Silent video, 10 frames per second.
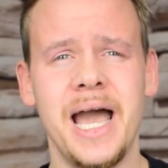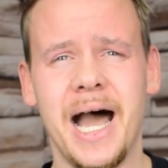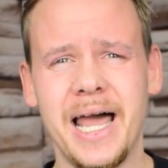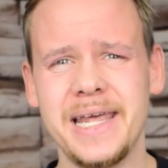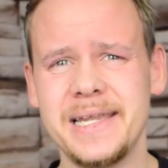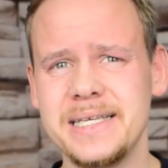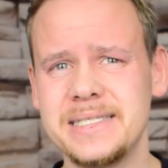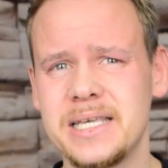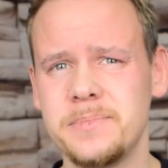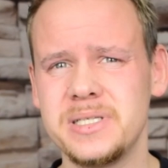
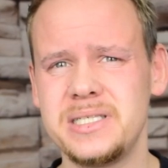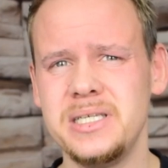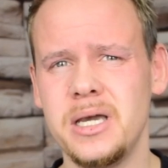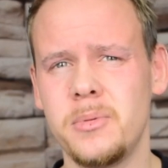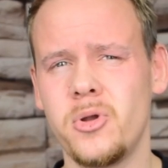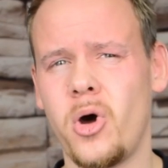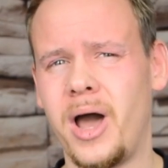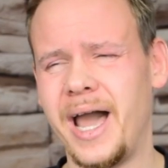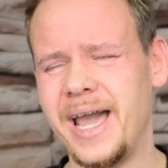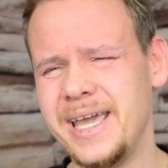Allerdings gibt es hier aber
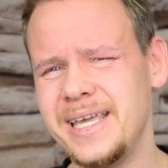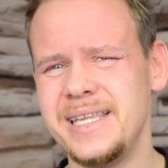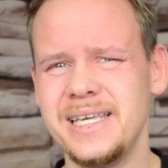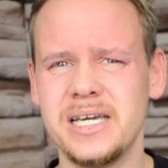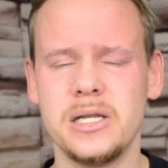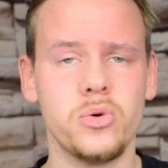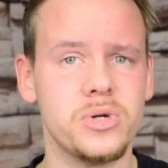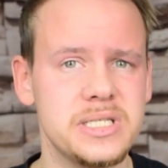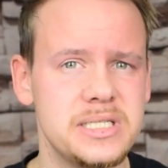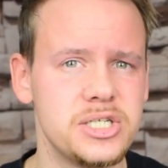noch einige
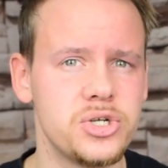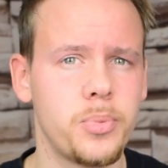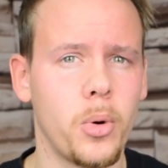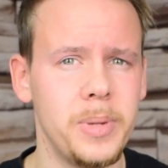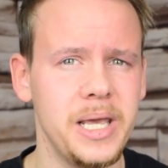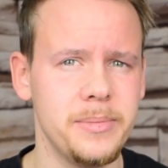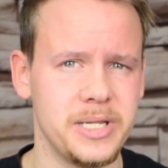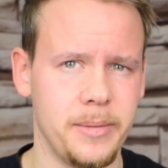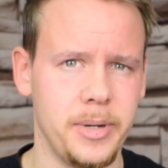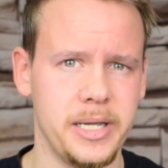logistische Probleme
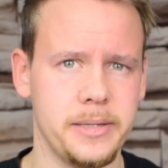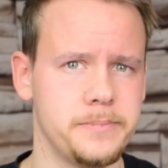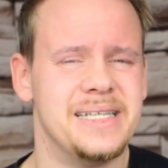dabei.